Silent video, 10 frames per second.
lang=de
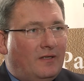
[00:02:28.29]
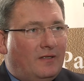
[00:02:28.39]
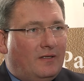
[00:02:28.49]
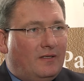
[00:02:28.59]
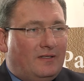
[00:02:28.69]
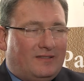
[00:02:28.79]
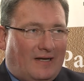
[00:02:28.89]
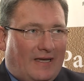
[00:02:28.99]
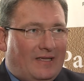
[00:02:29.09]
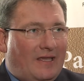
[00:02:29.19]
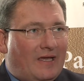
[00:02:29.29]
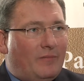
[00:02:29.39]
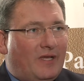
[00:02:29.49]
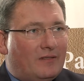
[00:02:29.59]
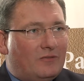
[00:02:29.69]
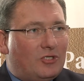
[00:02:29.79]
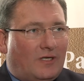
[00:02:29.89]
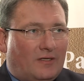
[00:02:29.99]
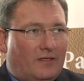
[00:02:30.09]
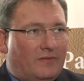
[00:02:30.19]
äh, in drei Kernmärkten
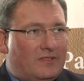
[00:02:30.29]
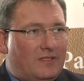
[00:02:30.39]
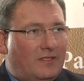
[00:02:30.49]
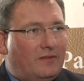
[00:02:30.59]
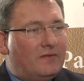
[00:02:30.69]
stark investiert.